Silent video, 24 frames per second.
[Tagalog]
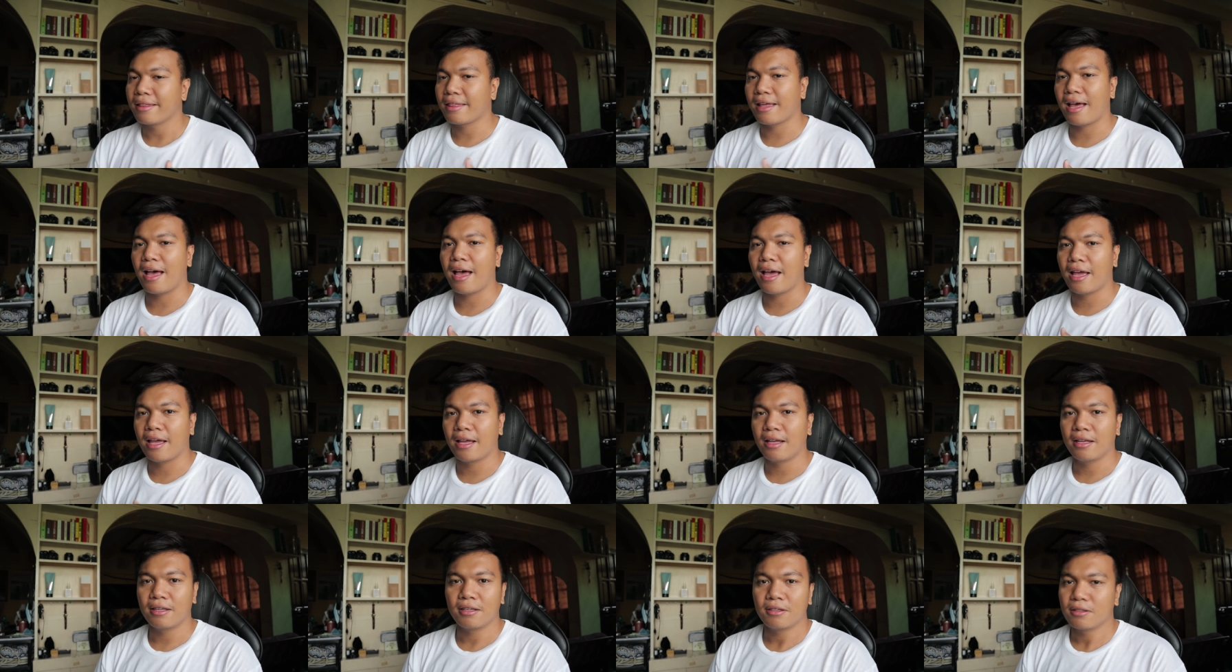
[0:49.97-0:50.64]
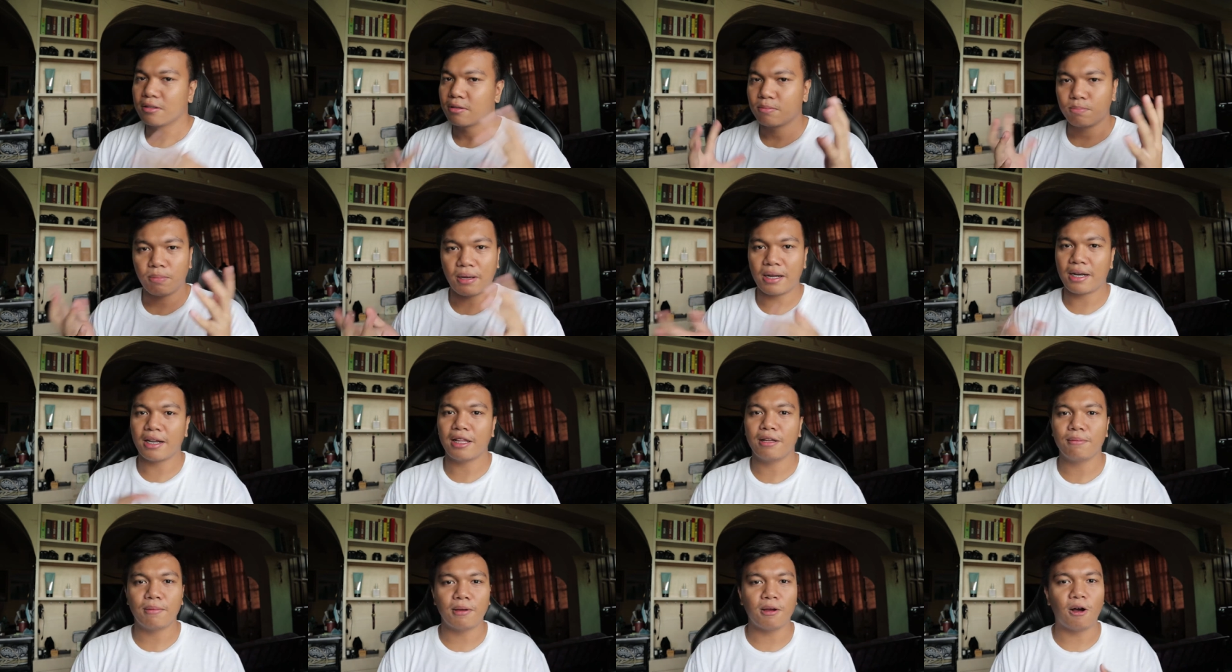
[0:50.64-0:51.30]
Thai,
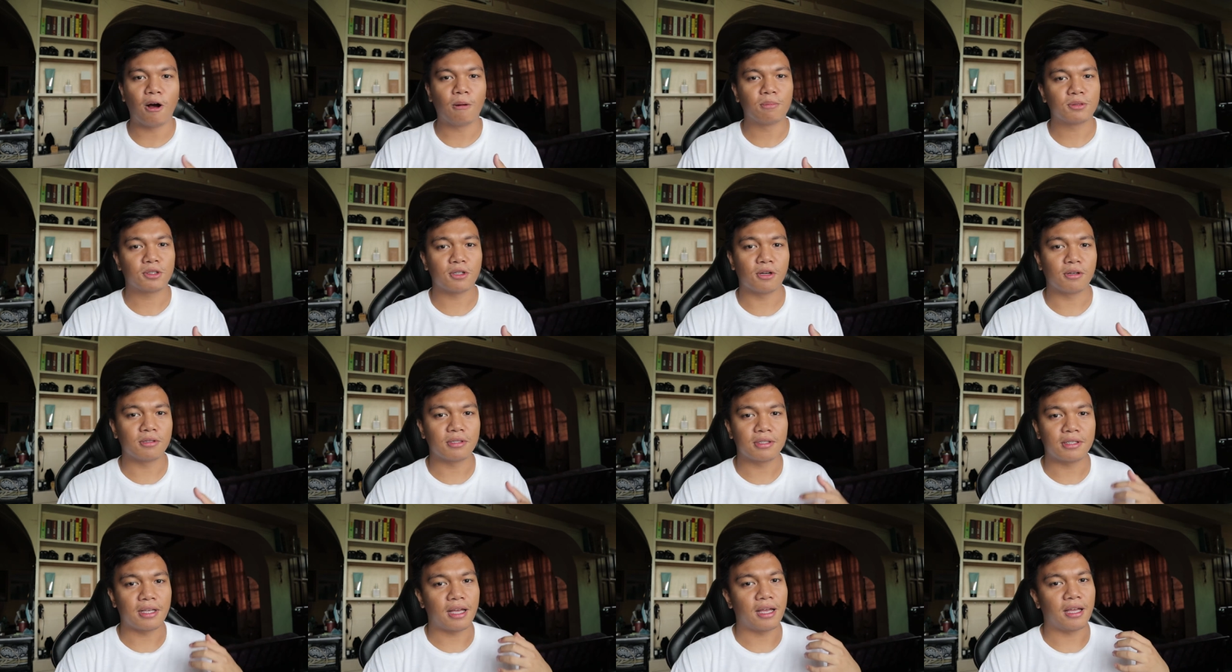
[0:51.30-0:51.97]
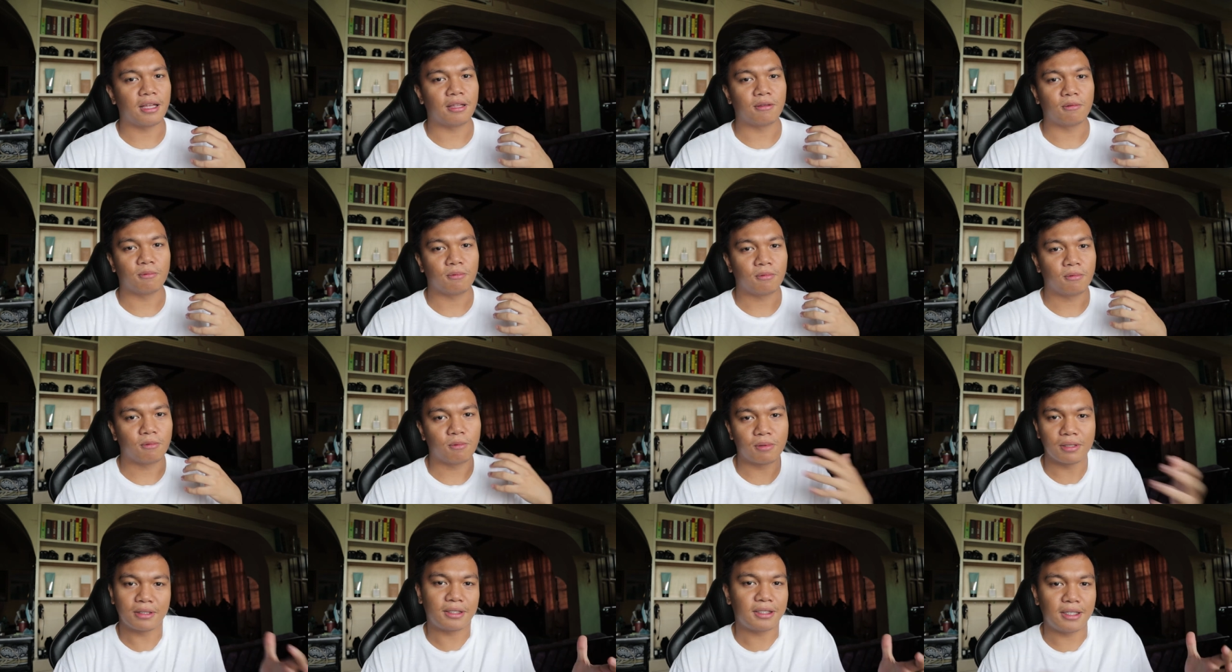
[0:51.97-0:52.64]
para lang may options then
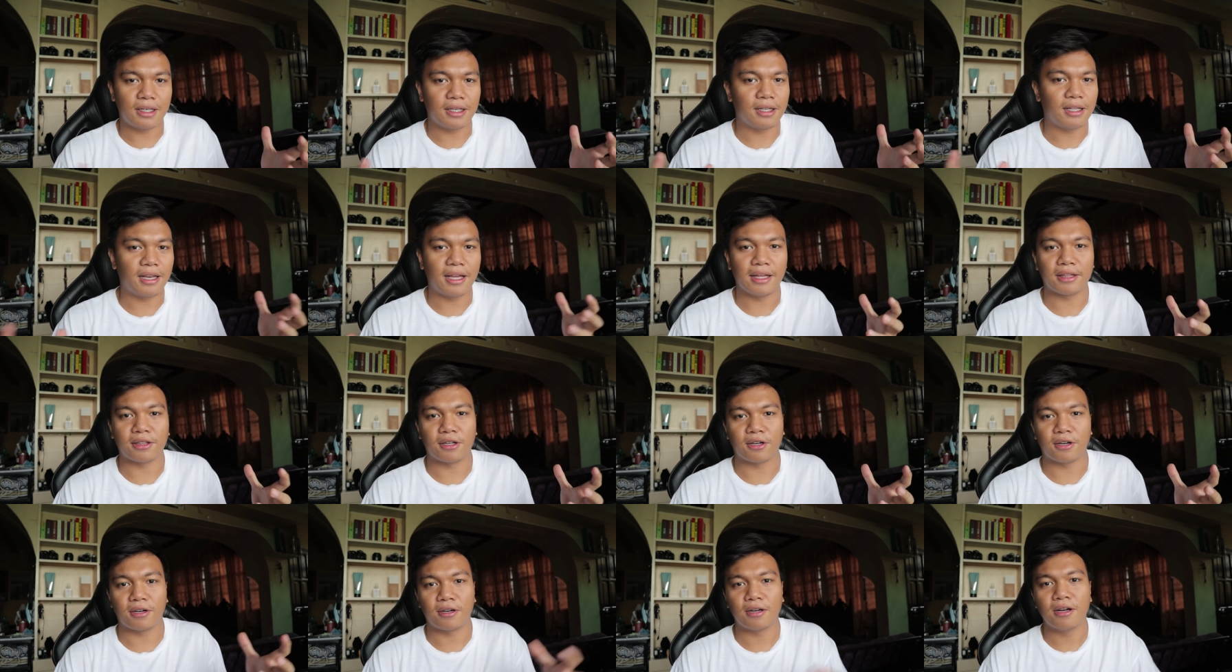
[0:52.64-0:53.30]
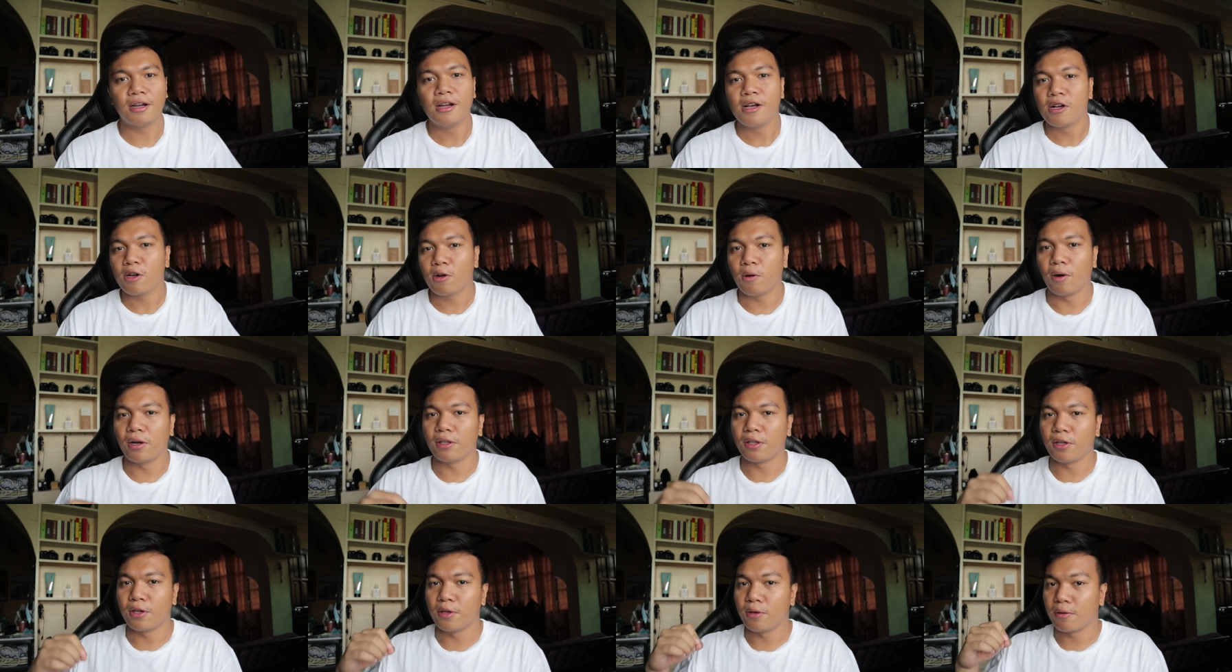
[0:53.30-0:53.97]
we'll see later
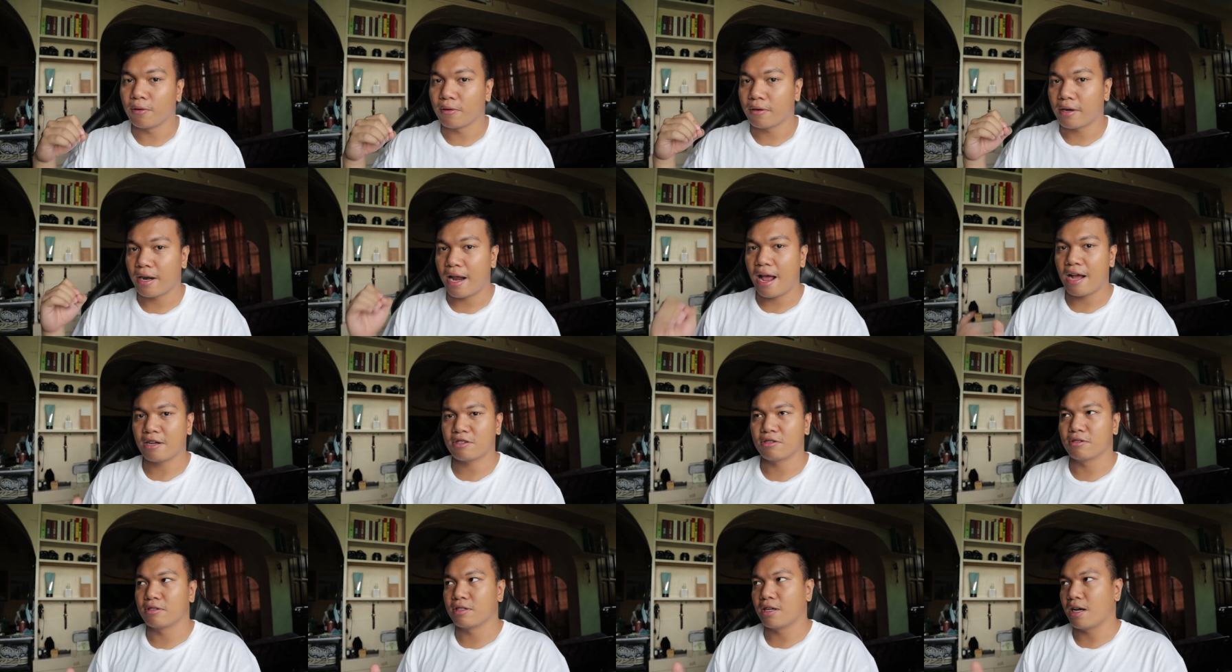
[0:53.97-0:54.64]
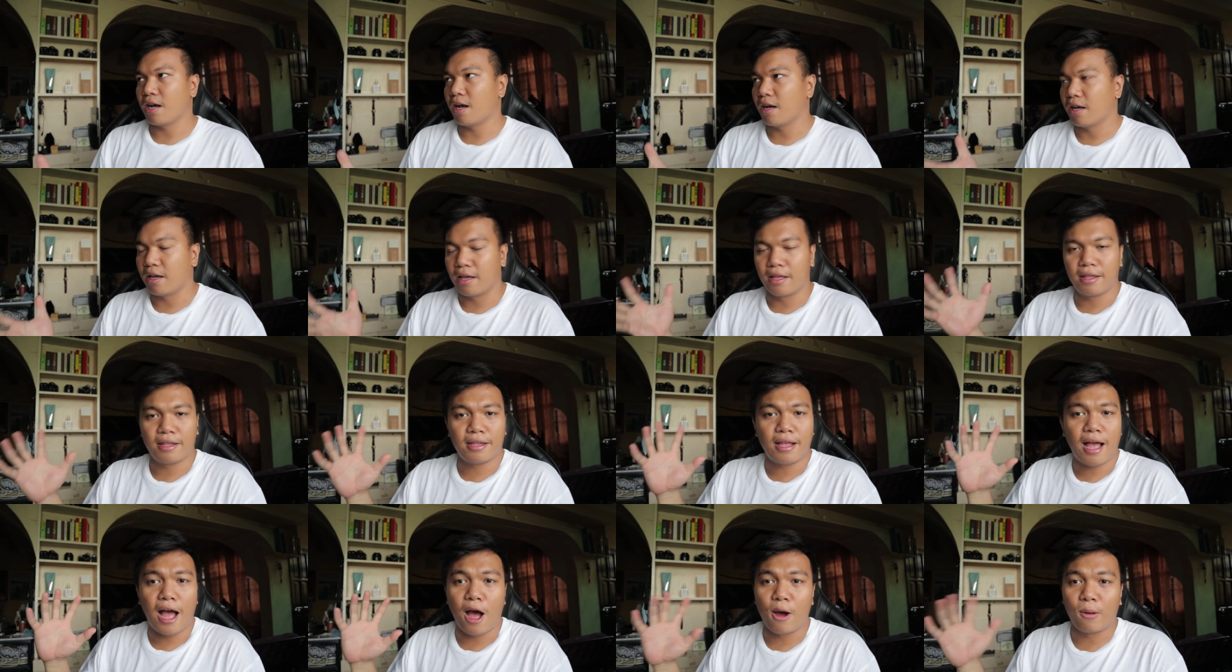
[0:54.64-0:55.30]
kung ano yung reaction niya
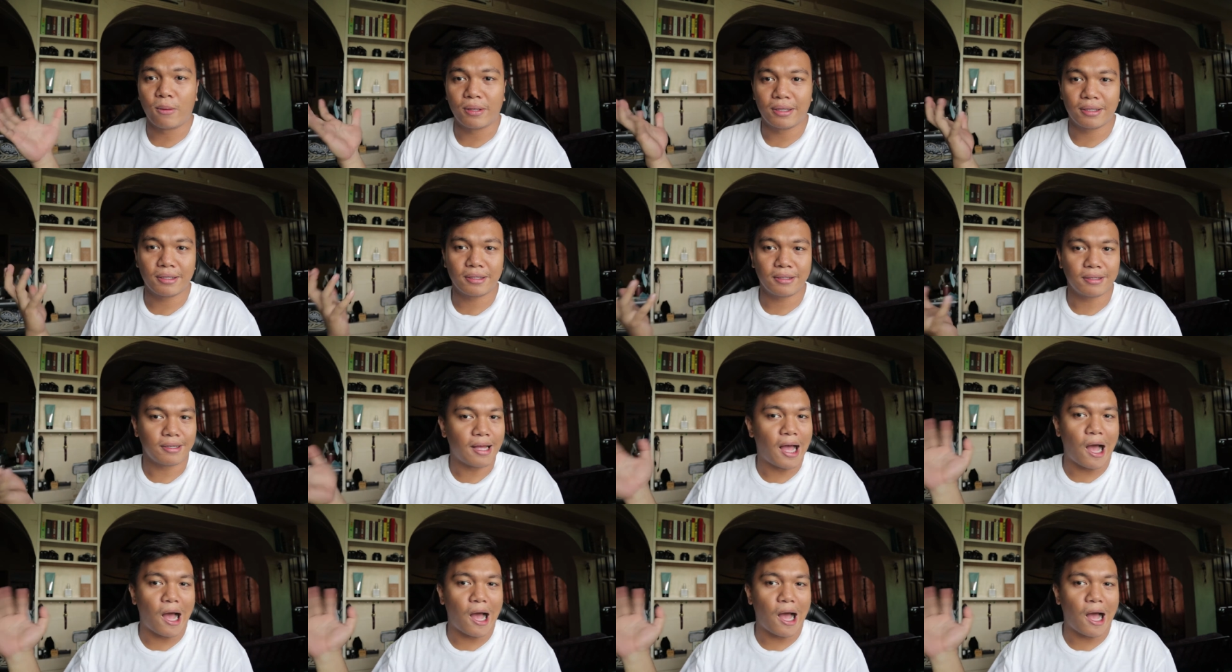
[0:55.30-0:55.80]
and how will,